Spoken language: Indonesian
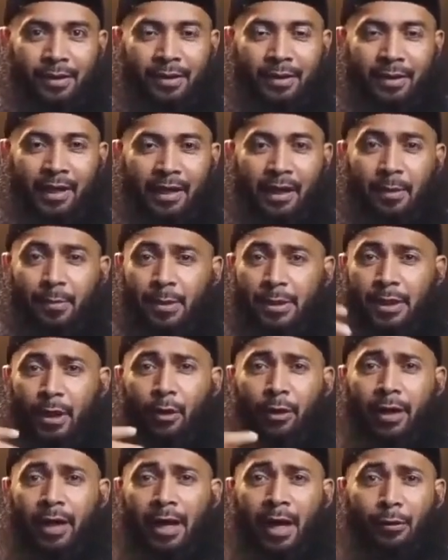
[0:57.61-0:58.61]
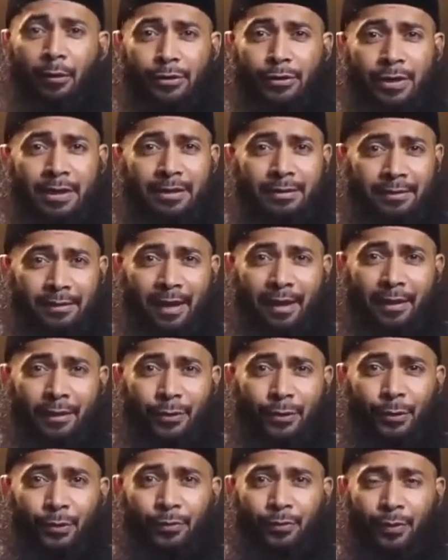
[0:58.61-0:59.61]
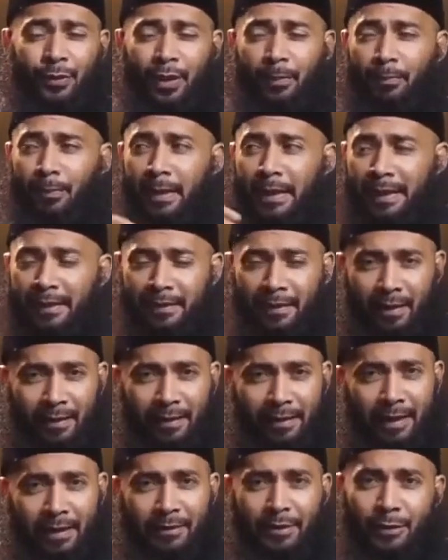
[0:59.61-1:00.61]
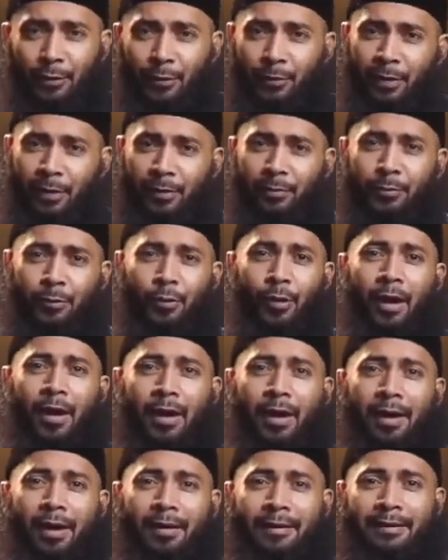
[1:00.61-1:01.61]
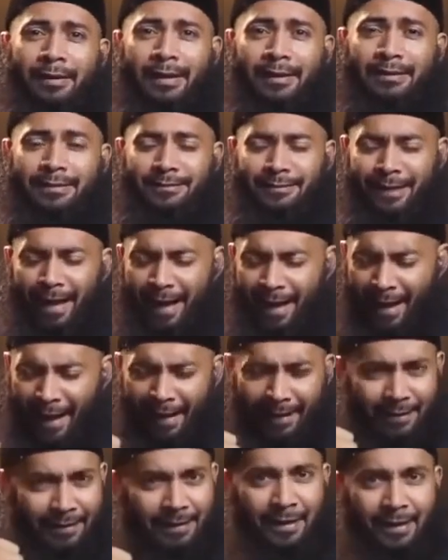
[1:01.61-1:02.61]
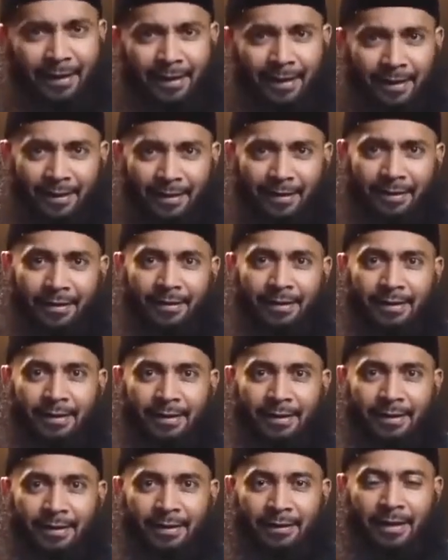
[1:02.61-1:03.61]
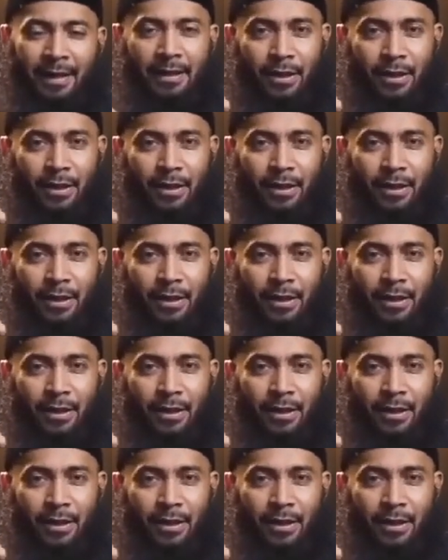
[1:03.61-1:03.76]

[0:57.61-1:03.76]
Karena biasanya orang kalau cinta itu kepingin ngeliat itu perempuan. Ya, tahan diri. Dan